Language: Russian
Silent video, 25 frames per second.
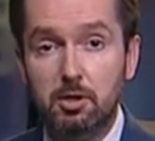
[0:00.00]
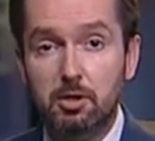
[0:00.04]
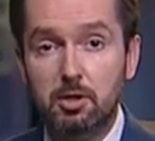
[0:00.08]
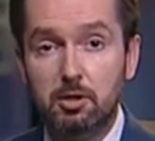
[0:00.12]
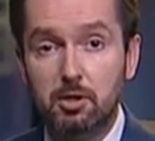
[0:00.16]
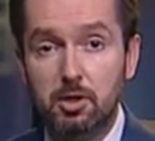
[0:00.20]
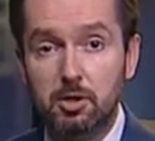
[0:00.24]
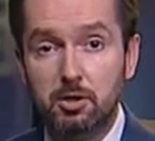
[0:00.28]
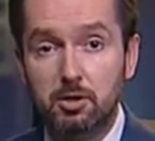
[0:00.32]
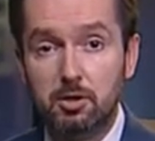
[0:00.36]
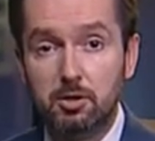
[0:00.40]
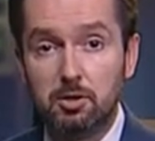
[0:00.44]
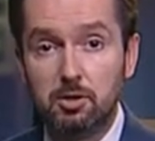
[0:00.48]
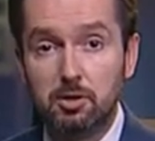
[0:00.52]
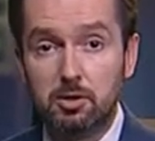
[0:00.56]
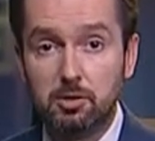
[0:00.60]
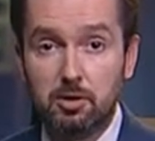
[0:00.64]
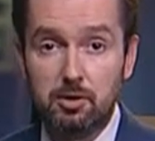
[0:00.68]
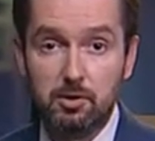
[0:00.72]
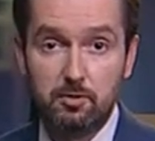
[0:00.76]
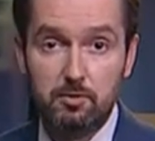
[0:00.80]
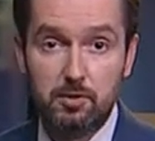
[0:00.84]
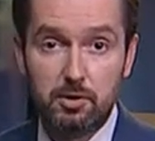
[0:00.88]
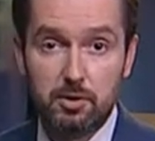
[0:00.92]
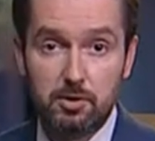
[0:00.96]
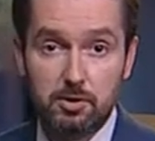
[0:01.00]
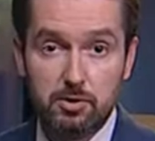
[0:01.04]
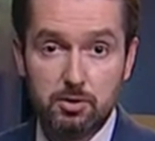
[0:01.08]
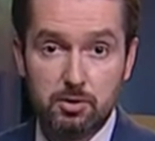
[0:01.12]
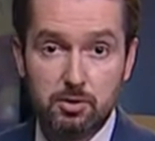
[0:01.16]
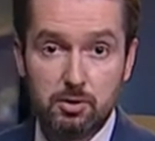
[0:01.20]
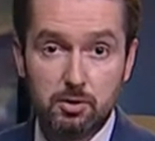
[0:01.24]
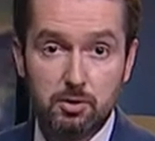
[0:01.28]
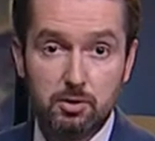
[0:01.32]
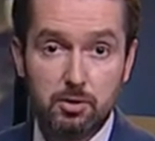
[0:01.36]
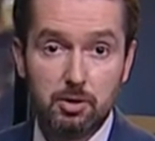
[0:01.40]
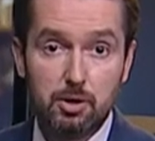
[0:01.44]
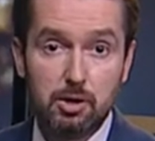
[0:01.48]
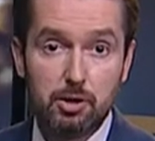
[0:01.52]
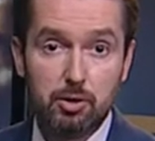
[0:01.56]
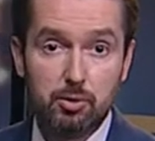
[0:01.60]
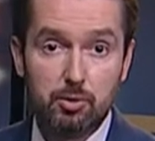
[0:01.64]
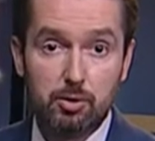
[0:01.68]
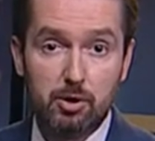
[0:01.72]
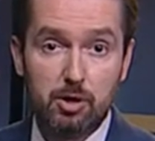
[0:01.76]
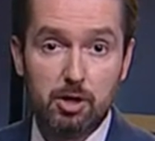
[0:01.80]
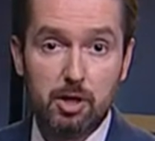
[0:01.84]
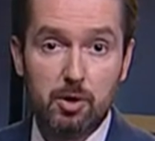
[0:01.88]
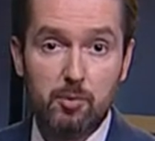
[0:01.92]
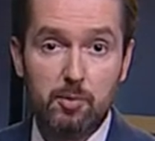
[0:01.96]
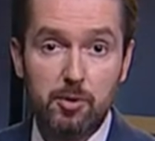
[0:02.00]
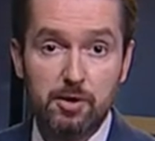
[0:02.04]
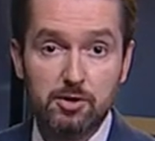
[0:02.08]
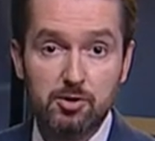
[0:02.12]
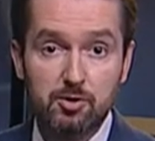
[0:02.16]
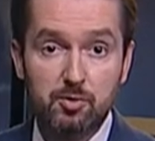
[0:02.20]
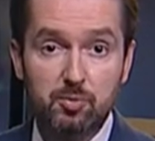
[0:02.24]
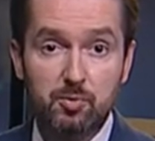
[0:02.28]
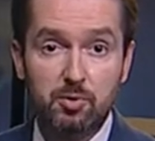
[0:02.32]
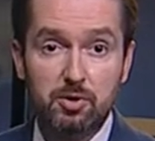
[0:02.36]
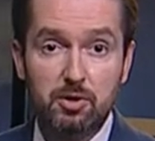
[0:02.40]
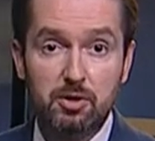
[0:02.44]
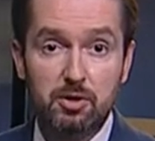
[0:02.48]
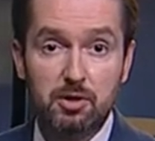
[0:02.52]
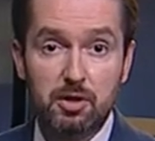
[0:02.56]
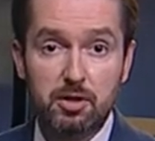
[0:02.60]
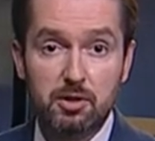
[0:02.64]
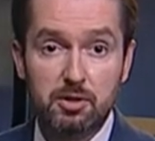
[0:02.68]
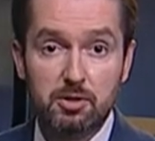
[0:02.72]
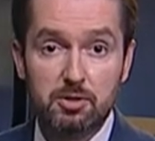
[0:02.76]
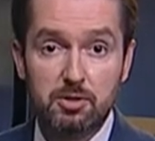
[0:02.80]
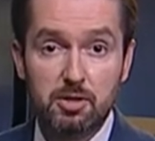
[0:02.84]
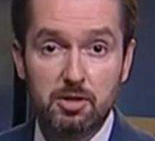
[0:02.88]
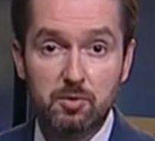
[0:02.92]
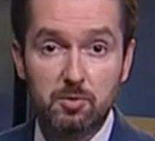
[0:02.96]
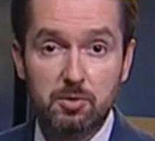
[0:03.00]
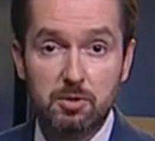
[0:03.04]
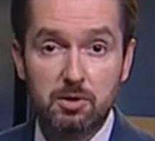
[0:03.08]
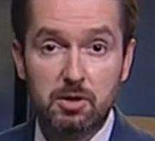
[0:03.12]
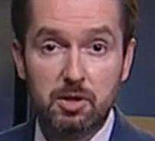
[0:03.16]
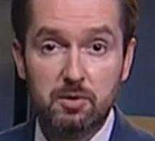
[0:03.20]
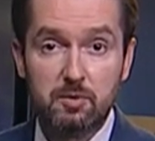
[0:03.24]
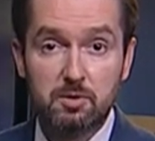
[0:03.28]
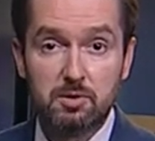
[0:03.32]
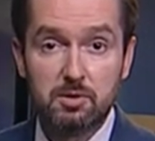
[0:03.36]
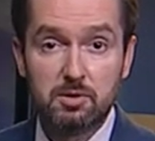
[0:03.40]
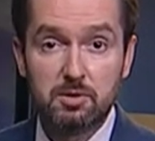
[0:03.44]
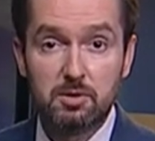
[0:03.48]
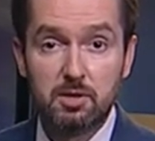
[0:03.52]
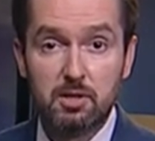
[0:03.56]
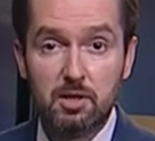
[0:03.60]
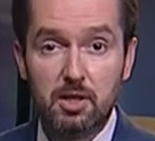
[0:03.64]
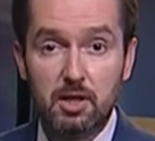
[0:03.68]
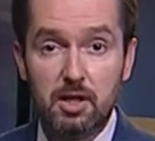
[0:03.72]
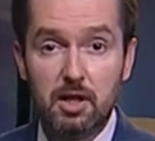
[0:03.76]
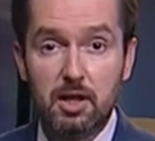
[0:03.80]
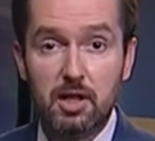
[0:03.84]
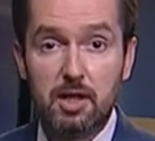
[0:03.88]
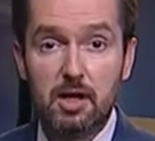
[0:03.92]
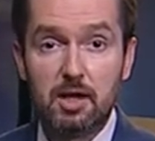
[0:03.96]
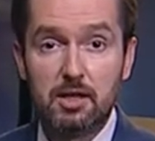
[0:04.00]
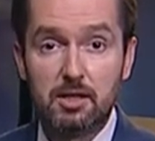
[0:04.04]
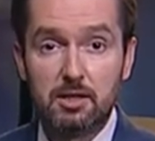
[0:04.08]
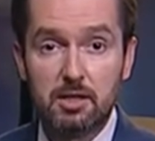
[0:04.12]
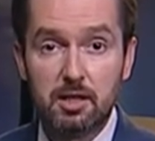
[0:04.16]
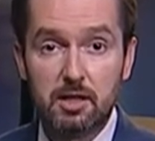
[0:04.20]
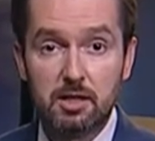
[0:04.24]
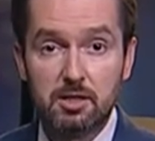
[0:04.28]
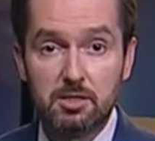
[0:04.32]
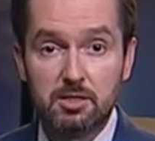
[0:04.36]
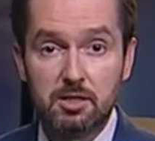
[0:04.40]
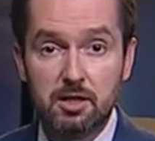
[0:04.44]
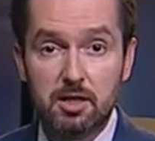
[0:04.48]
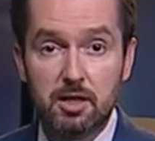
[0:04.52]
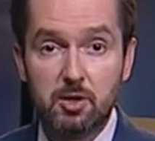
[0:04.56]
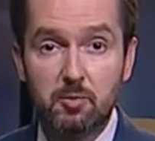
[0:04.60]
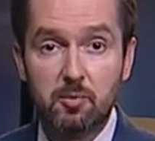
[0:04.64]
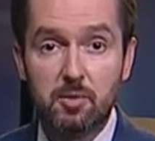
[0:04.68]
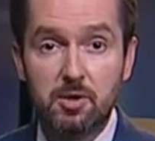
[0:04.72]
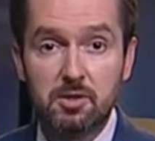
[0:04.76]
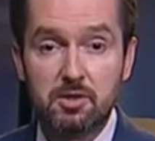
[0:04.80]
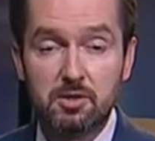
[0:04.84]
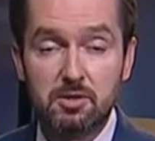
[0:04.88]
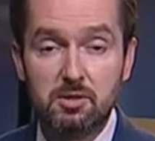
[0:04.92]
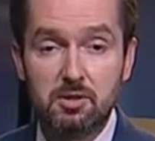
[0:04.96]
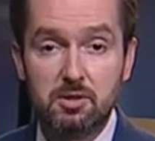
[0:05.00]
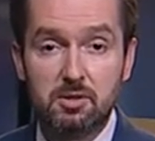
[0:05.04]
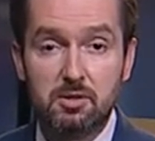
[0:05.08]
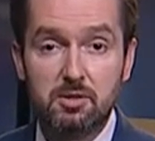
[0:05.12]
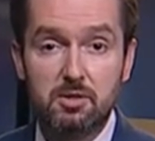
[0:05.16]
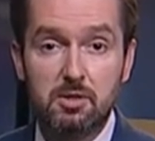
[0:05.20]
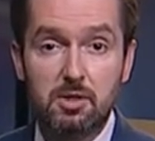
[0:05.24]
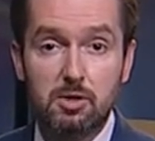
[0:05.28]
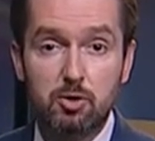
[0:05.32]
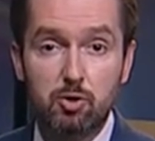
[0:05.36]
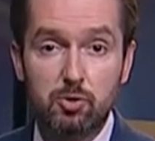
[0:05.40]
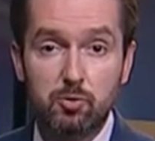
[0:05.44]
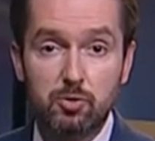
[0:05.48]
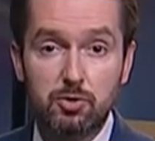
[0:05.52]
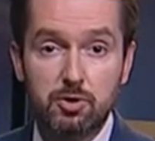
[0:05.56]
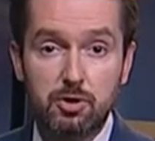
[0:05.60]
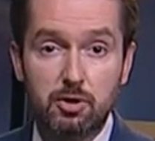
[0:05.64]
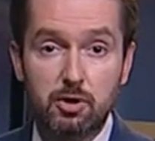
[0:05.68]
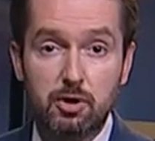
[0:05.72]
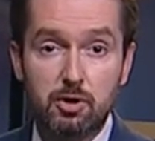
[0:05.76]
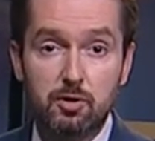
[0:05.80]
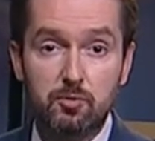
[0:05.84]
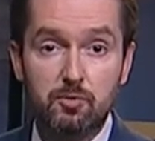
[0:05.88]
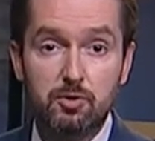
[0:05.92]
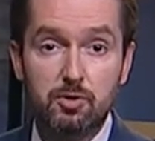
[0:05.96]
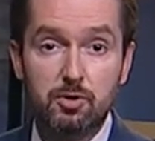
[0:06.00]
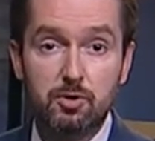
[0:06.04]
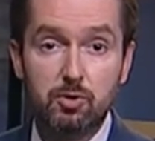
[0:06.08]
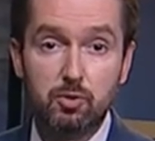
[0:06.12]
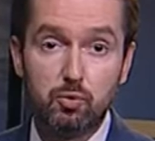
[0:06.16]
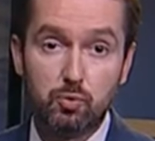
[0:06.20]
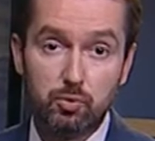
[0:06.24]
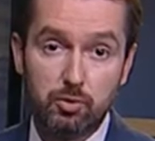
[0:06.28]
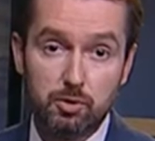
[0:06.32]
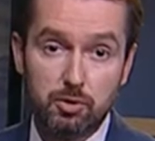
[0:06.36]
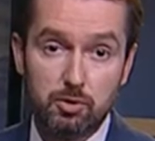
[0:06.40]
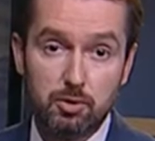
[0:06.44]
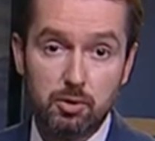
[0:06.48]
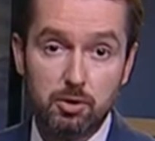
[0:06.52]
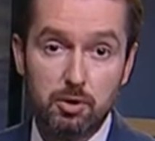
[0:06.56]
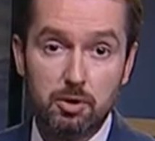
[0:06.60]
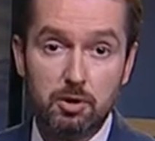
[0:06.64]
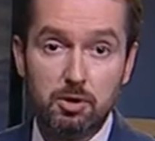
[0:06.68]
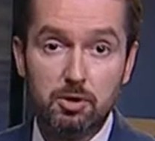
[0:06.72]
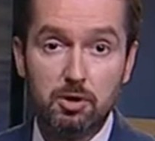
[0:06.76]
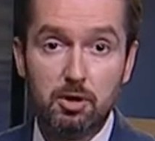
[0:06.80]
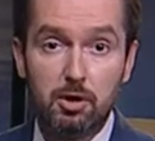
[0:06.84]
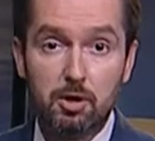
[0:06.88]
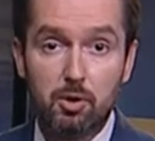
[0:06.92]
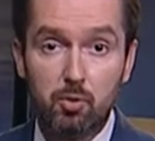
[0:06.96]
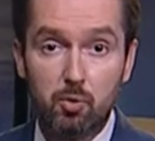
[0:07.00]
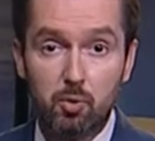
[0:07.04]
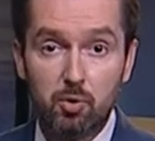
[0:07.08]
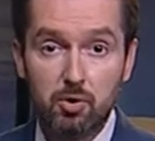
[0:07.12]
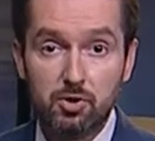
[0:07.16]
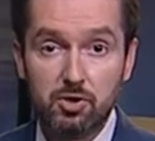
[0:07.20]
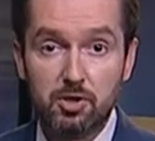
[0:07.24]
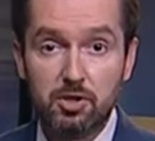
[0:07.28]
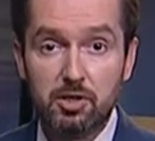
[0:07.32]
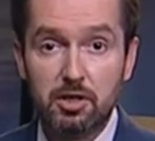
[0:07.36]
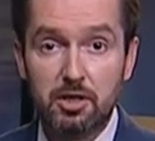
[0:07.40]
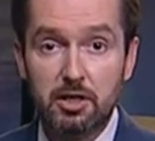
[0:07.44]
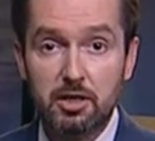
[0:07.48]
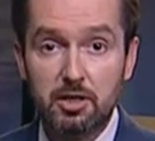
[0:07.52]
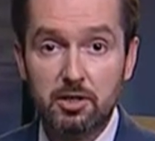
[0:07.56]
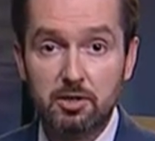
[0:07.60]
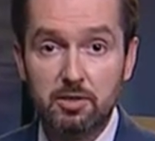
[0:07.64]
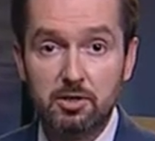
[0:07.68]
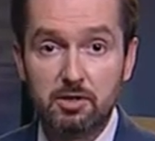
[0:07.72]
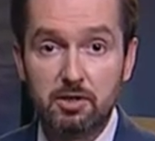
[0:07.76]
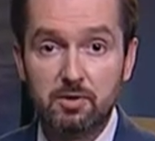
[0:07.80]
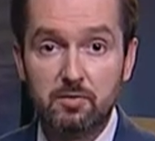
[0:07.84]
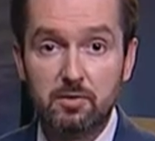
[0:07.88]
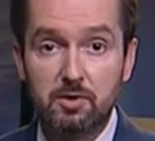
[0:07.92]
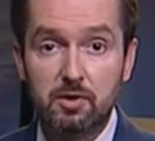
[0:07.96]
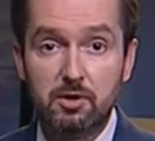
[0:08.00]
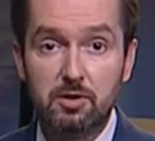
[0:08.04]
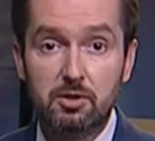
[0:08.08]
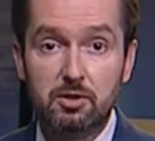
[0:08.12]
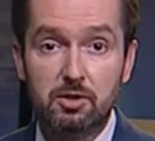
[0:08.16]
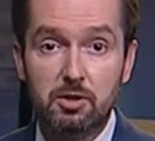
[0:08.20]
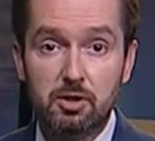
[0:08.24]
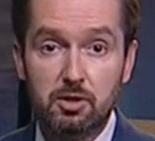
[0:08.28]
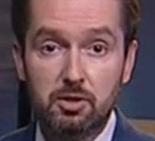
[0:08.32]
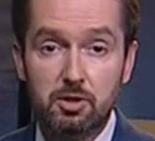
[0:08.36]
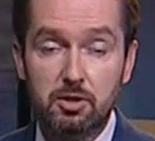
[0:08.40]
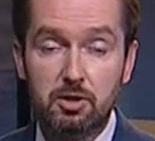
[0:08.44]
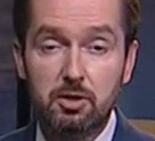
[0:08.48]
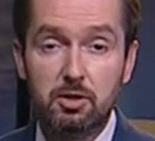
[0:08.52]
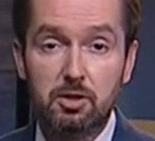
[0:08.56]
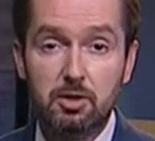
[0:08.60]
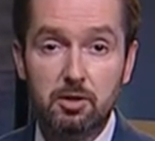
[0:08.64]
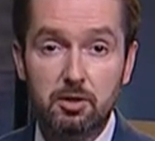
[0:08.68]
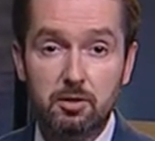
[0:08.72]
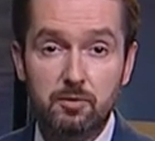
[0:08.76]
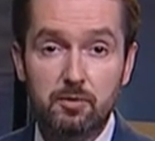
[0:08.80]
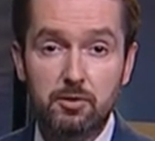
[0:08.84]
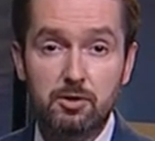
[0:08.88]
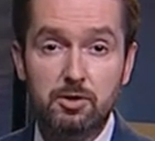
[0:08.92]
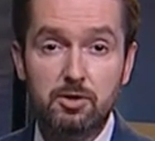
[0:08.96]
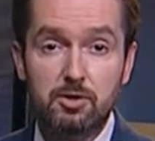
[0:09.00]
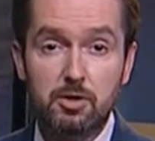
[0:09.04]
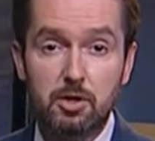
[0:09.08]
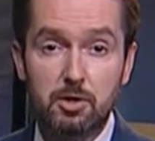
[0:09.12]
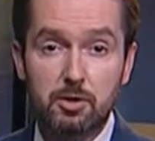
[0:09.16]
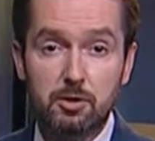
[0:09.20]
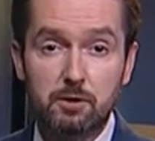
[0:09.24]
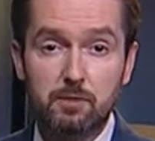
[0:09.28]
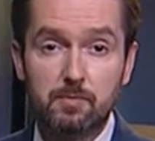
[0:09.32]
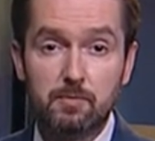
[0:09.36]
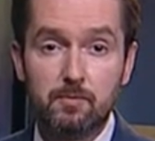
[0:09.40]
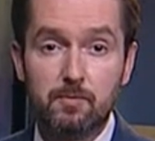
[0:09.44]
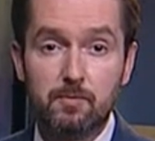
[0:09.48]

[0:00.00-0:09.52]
деньги или вещи, которые обязан передать взаимодавец, а также обязанность заемщика вернуть такое же количество денег или вещей.